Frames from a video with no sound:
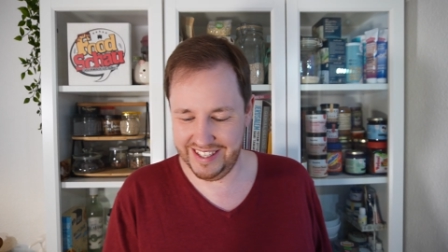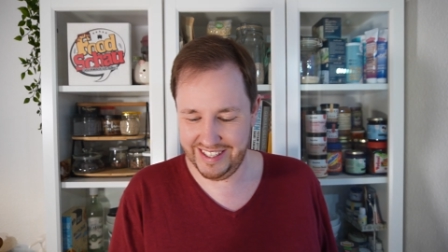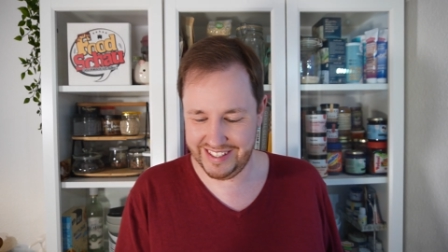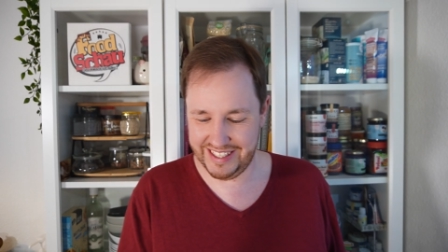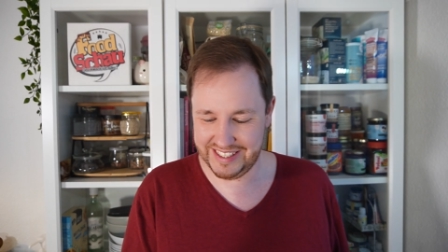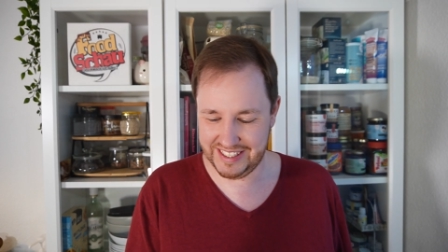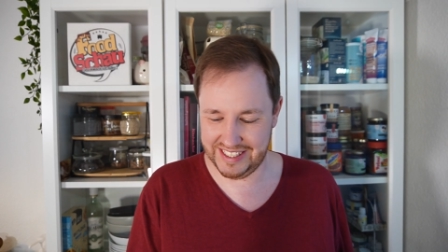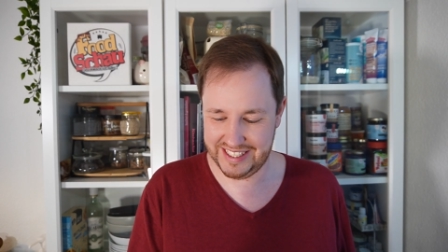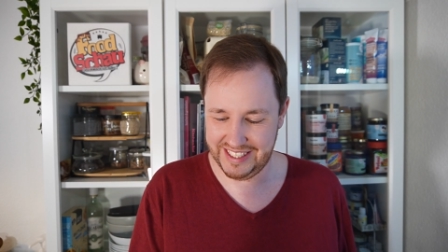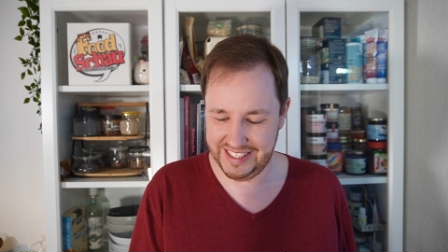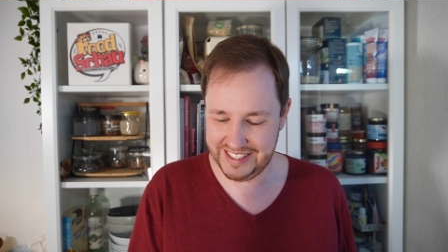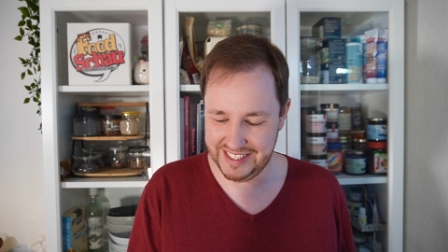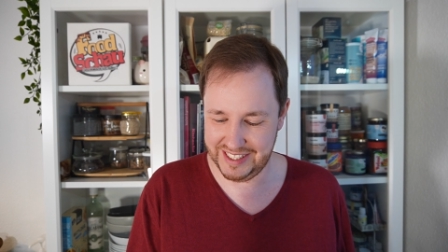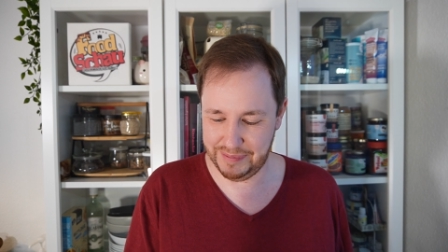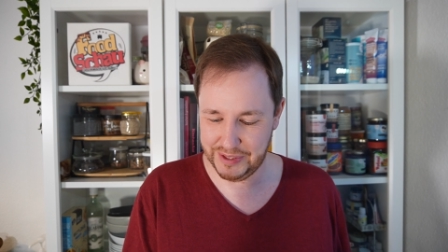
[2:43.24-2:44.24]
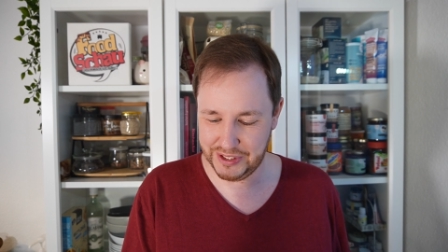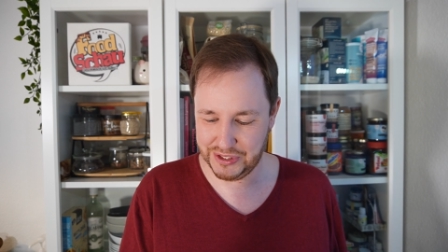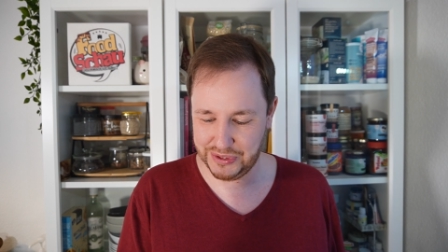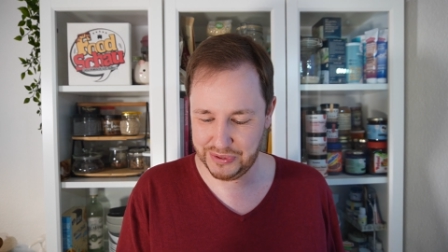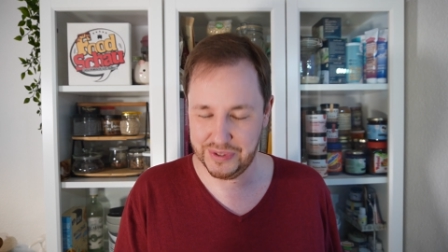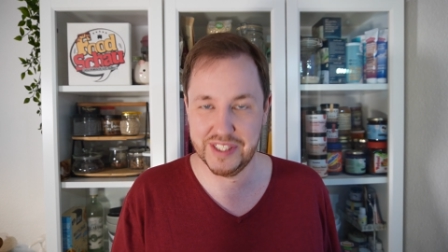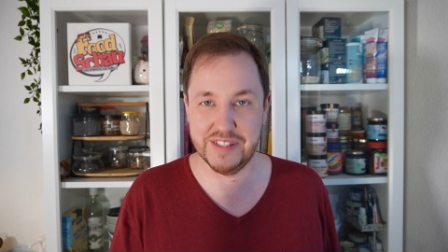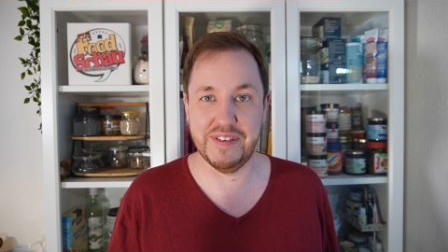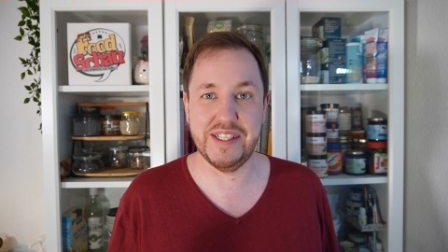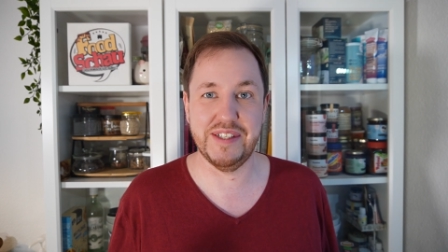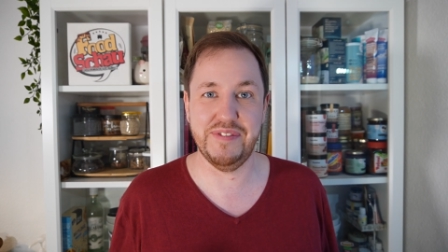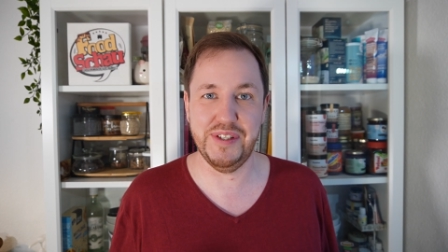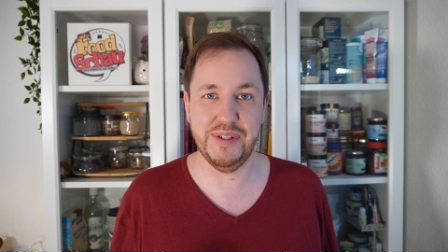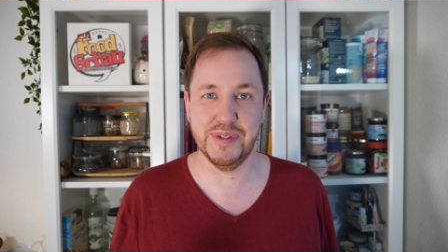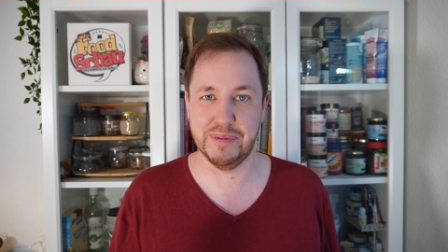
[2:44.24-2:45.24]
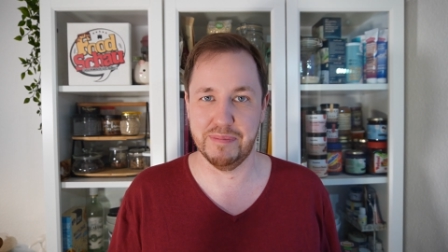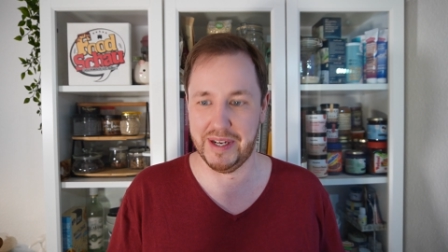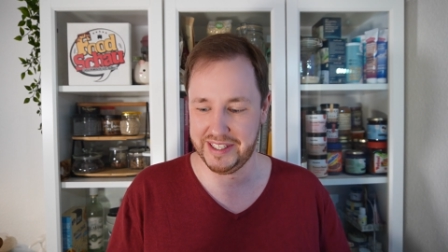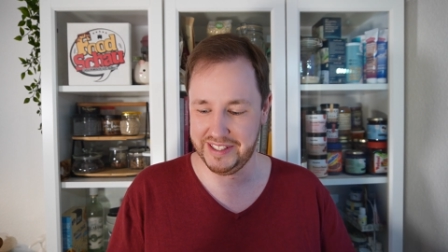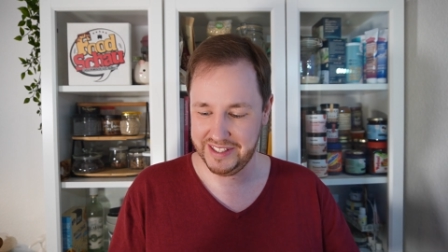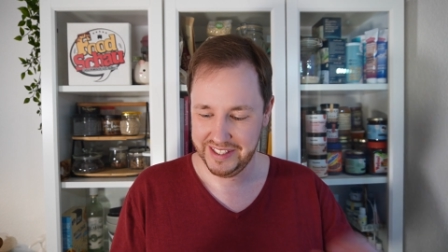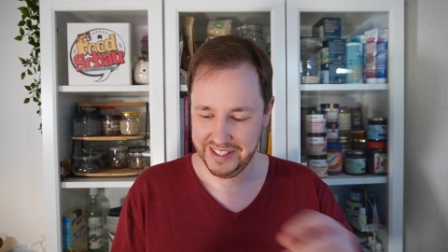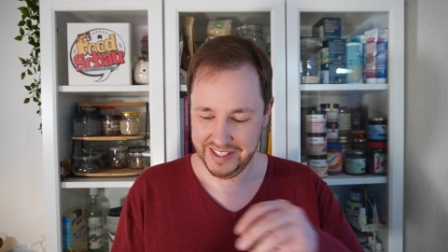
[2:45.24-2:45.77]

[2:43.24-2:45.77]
Dass das Licht nicht mehr so schön ist, wenn ich Videos mache.